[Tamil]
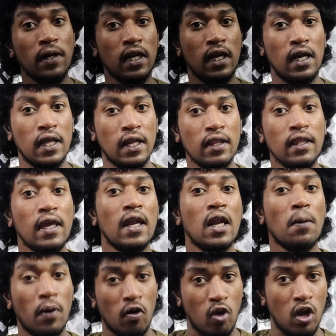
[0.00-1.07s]
ஹாஸ்பிட்டல்ல
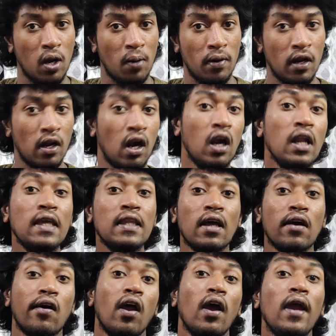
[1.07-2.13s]
இருந்து என்ன பண்ணுவாங்க அப்படின்னா
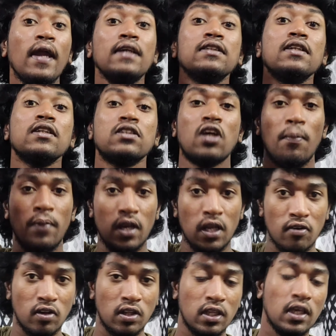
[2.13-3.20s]
இந்த கிரானிசஸ்
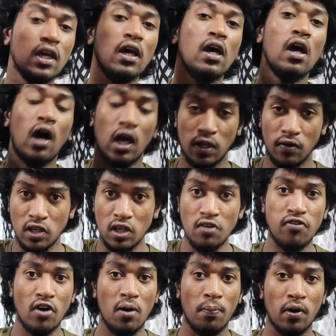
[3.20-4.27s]
கம்பெனிக்கு வந்து
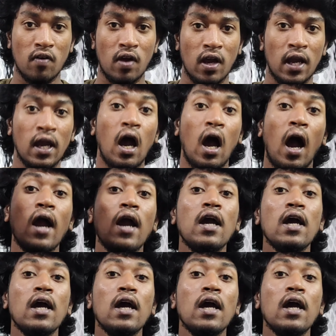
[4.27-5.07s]
அதாவது இன்ஃபா இன்ஃபார்ம் பண்ணுவாங்க